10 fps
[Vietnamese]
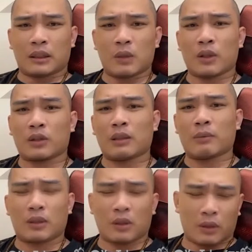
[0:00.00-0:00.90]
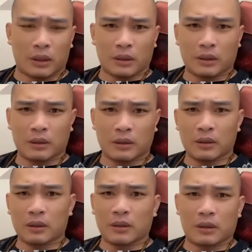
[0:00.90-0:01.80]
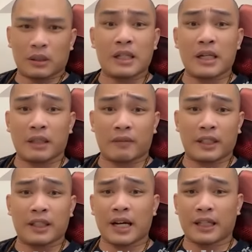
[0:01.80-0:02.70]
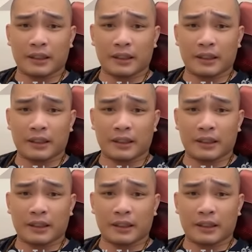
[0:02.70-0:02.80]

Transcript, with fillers: hỏi chúng mày một câu này nên đợi và nên ai